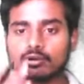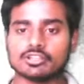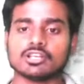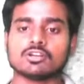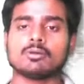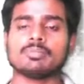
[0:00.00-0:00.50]

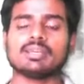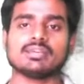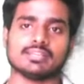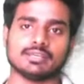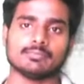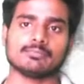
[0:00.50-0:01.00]
మొదటి టాపిక్
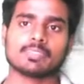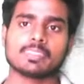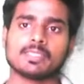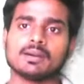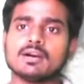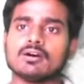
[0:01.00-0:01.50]
ఇదే
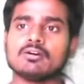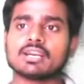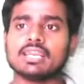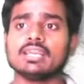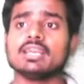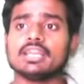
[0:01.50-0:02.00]
ఓకే
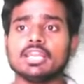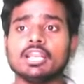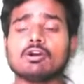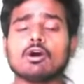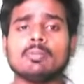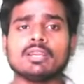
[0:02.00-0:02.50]
ఈ
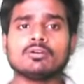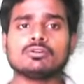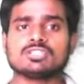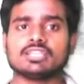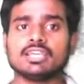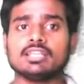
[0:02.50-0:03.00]
టాపిక్
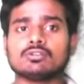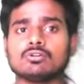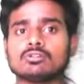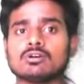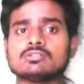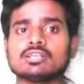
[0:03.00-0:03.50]
నుంచి టూ
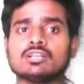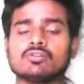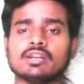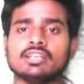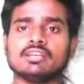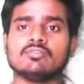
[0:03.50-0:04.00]
థౌజండ్
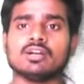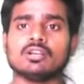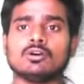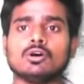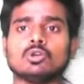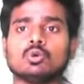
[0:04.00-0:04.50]
ట్వంటీ
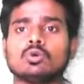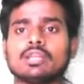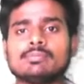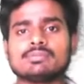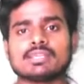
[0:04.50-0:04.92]
వన్లో టూ టైమ్స్